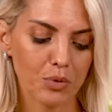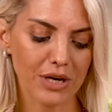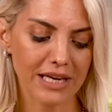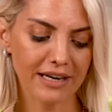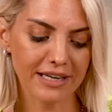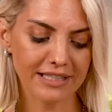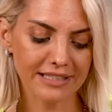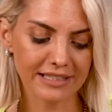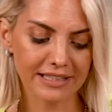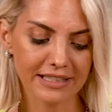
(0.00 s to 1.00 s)
Burayı
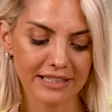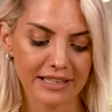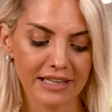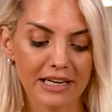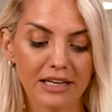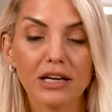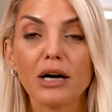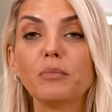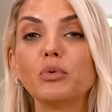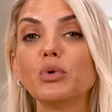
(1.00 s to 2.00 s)
ayırdık.
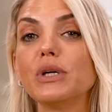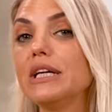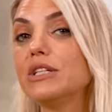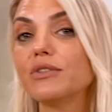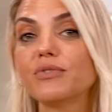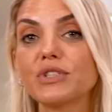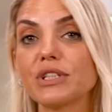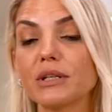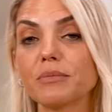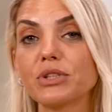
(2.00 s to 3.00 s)
Kabuğu iyice
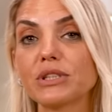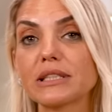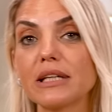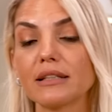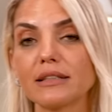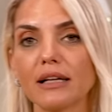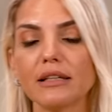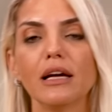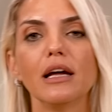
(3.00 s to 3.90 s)
fırçalamıştık zaten.